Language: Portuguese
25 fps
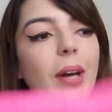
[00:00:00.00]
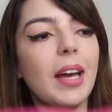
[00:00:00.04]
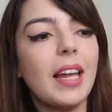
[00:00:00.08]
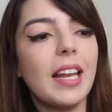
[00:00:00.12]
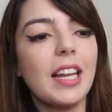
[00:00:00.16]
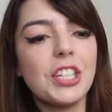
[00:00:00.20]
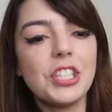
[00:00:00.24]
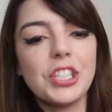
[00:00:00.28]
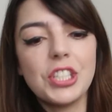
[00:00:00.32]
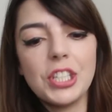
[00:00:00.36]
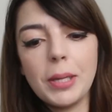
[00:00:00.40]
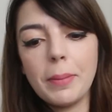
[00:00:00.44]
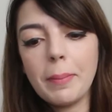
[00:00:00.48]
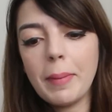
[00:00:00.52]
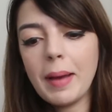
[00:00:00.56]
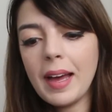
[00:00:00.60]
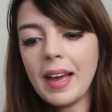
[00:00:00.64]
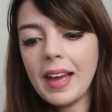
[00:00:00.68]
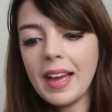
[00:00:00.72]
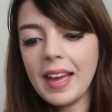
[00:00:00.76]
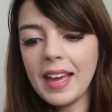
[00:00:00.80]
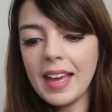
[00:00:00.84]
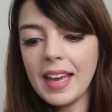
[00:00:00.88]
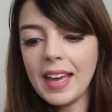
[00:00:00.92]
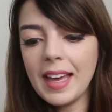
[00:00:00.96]
Ela
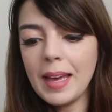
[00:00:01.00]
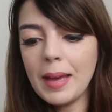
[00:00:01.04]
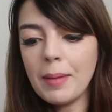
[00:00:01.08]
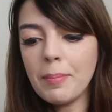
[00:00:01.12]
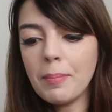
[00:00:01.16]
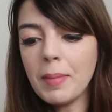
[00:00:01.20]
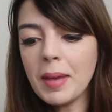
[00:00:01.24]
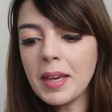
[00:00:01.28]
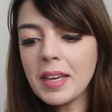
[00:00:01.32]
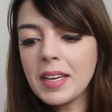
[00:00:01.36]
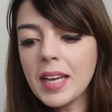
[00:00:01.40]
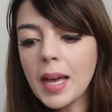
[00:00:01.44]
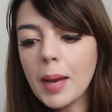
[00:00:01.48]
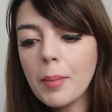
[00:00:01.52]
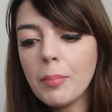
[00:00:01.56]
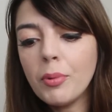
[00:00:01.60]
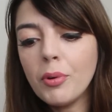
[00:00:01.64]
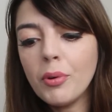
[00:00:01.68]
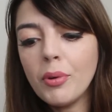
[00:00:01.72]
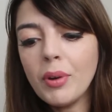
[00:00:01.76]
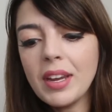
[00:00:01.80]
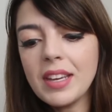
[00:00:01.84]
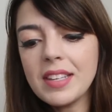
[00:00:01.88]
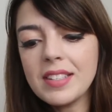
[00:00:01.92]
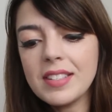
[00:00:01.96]
chama é, Makeup
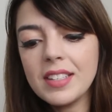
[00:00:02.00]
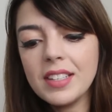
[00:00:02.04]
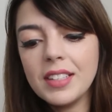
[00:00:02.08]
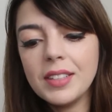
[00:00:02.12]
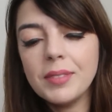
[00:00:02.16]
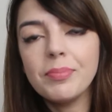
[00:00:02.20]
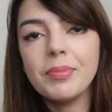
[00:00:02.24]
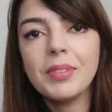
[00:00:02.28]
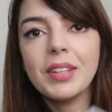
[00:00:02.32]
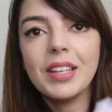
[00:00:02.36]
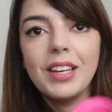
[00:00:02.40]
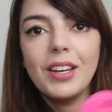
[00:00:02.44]
Razor,